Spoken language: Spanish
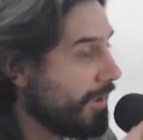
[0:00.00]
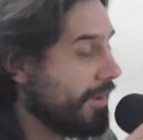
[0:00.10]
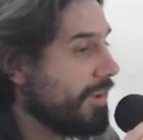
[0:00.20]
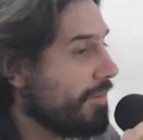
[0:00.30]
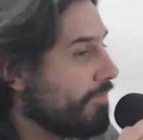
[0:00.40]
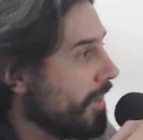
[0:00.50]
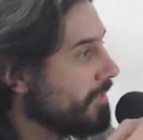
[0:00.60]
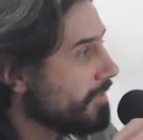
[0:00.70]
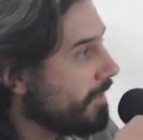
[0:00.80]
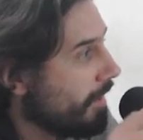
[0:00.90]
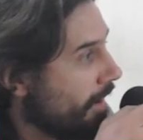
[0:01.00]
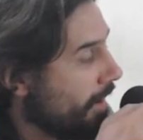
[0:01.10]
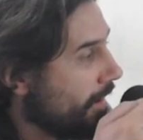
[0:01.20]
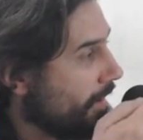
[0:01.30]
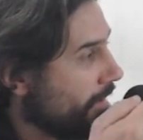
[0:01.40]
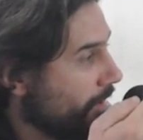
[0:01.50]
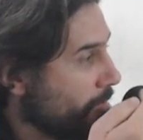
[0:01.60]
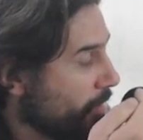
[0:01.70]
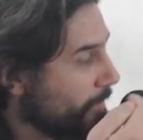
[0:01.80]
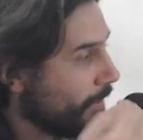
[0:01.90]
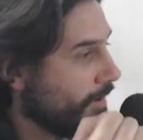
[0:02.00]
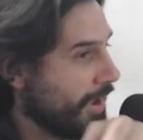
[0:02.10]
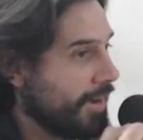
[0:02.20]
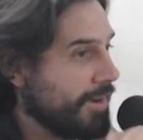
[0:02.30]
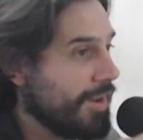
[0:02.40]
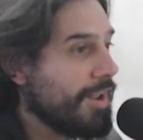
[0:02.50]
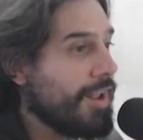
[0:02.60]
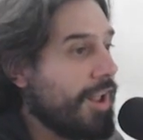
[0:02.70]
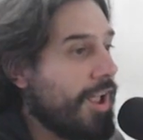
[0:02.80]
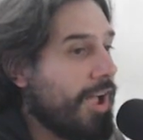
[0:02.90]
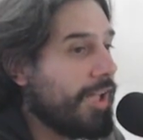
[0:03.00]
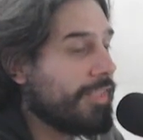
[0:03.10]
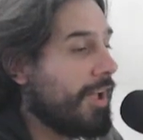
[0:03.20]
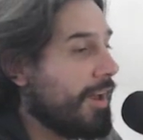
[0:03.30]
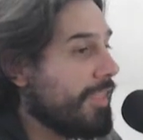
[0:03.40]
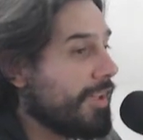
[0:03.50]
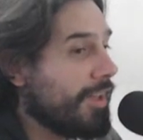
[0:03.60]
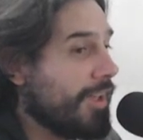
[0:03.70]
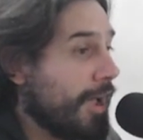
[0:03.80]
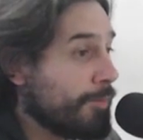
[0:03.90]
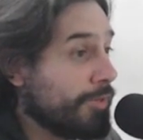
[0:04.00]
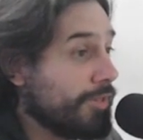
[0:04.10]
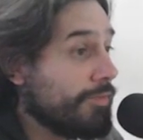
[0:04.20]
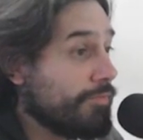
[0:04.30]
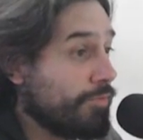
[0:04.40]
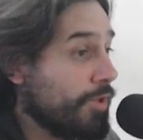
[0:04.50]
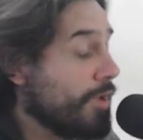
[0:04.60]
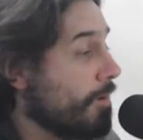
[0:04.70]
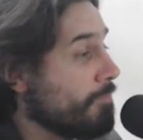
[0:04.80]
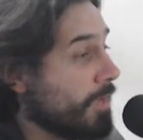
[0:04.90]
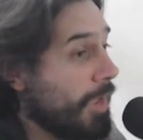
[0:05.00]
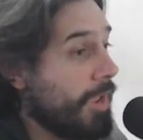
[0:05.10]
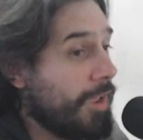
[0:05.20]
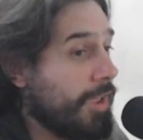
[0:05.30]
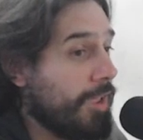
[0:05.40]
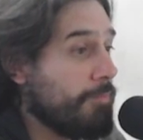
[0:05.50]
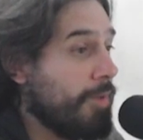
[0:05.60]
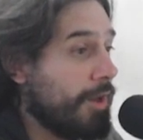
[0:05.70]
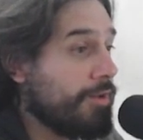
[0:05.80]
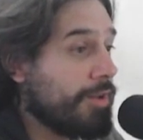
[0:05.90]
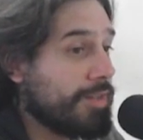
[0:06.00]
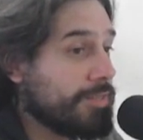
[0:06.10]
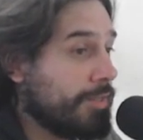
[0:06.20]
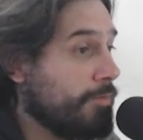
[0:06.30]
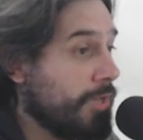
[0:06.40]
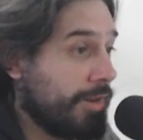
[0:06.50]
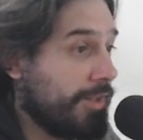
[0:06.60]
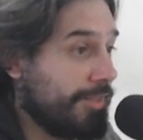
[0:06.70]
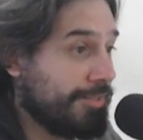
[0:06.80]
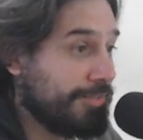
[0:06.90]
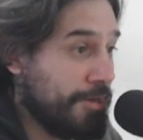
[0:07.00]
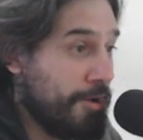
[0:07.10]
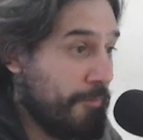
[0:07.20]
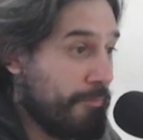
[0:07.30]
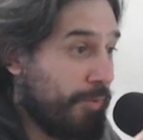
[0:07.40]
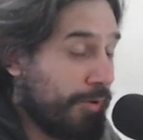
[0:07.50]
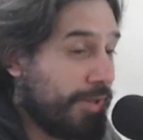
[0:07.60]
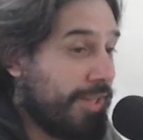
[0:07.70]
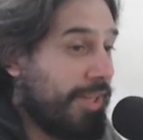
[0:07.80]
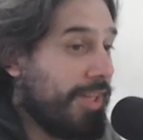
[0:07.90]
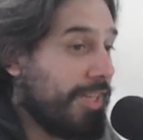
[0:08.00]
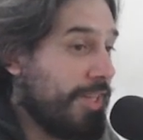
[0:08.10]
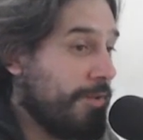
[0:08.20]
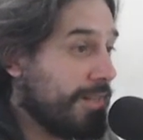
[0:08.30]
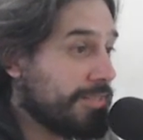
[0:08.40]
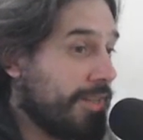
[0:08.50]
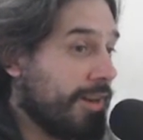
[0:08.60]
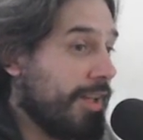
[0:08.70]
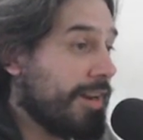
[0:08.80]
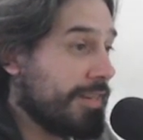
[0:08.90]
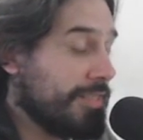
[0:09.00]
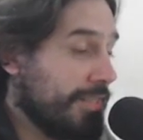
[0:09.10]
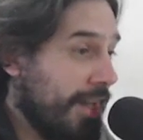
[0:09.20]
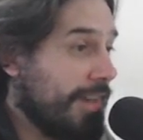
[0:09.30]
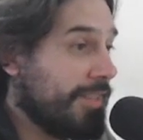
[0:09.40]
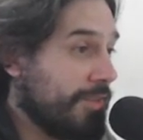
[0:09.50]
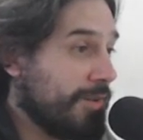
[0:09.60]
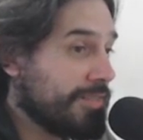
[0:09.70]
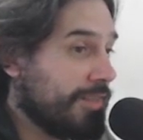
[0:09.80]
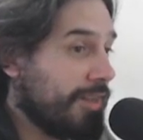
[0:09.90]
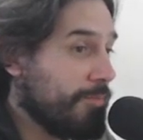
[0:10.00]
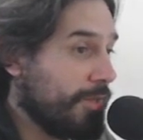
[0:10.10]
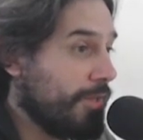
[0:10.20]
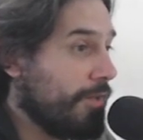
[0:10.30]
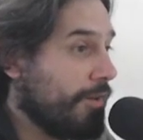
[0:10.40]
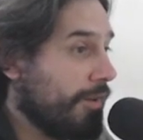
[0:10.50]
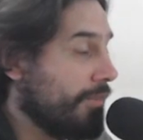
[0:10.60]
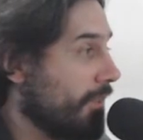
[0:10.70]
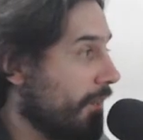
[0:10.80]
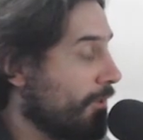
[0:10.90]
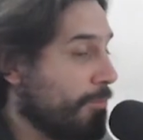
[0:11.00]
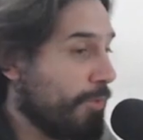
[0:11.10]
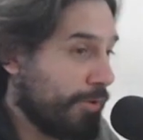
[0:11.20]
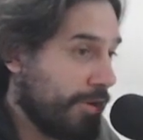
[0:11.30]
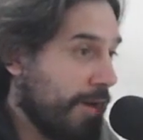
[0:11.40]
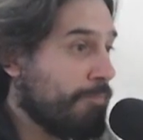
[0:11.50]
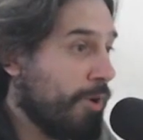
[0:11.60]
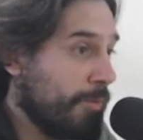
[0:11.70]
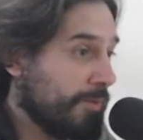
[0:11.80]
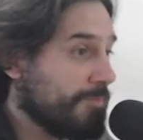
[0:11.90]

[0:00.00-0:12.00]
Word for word: Galería French, en el primer local, ahí estaba la disquería Harmony, fui compré eh, varios cassettes vírgenes porque iba a ser, el recital este iba a ser transmitido en directo por Rock and Pop